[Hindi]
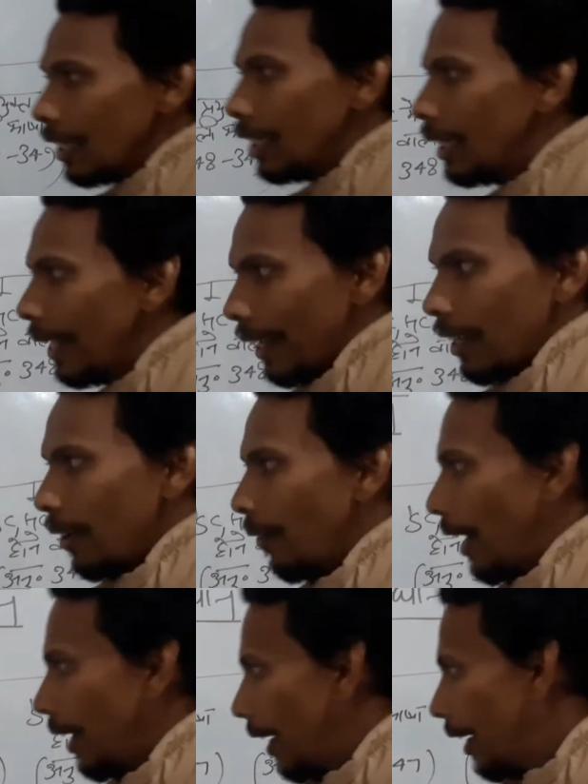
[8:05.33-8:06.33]
देखने
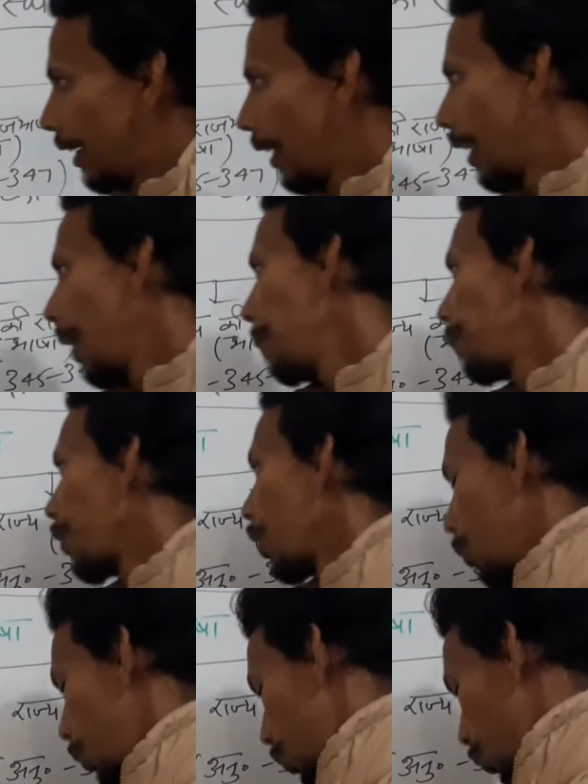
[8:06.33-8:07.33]
वाले हैं ठीक है
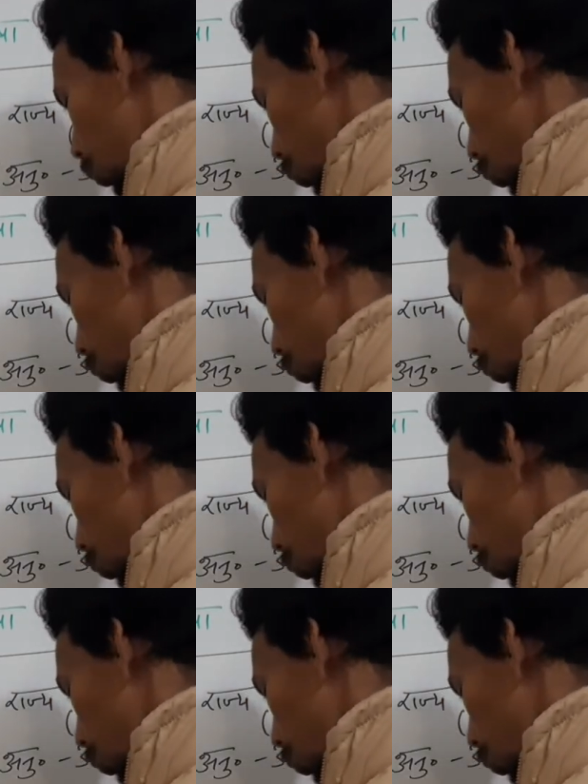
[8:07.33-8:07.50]
तो